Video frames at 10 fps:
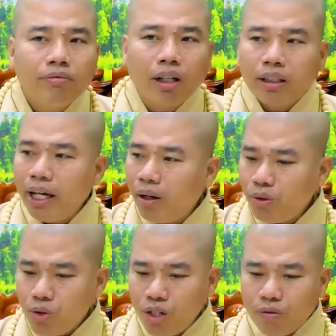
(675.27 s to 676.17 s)
Phật
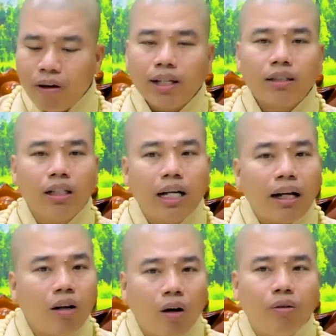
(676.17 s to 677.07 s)
giáo xuất phát từ
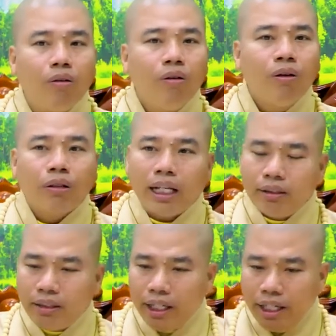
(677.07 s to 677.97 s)
Ấn Độ
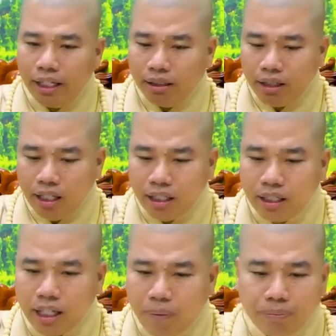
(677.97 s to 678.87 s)
đã chuyên đi
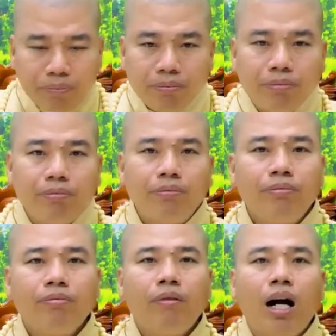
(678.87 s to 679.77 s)
khắp
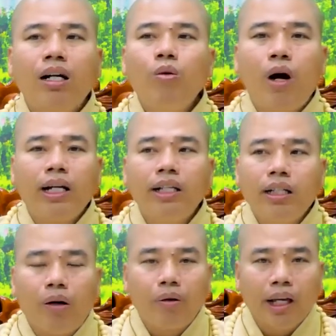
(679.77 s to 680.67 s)
ở cái quả địa
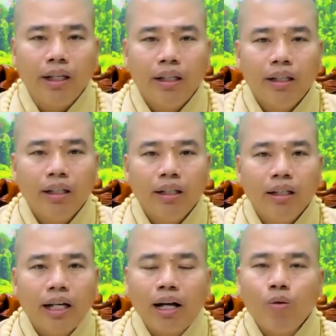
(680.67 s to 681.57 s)
cầu này
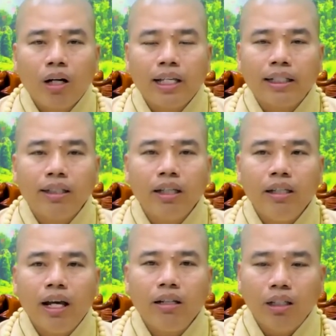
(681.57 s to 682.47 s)
các quốc gia trên thế
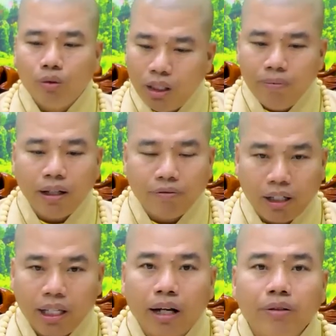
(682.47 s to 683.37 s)
giới đều tiếp nhận
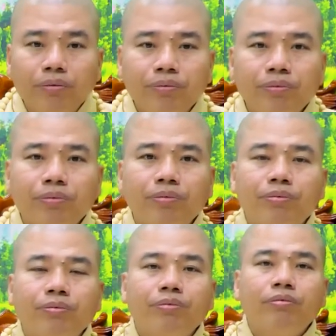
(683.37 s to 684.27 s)
Phật giáo
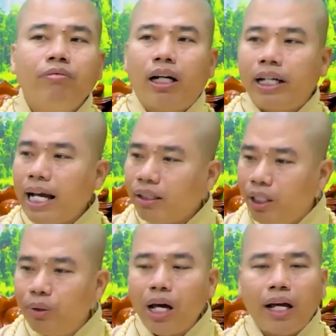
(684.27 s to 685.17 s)
và các
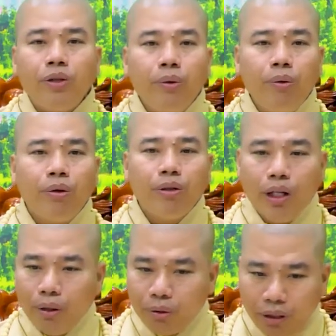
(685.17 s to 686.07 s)
triều đại vua
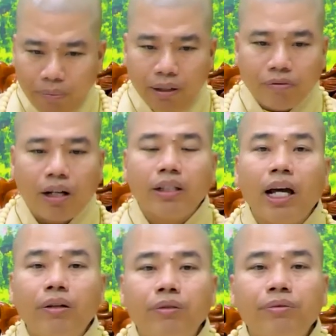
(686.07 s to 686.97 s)
đều tiếp nhận Phật
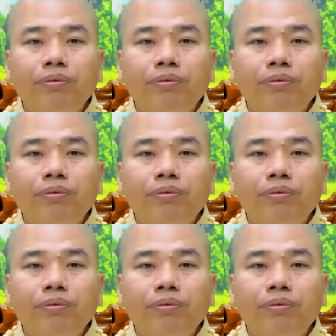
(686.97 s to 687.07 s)
giáo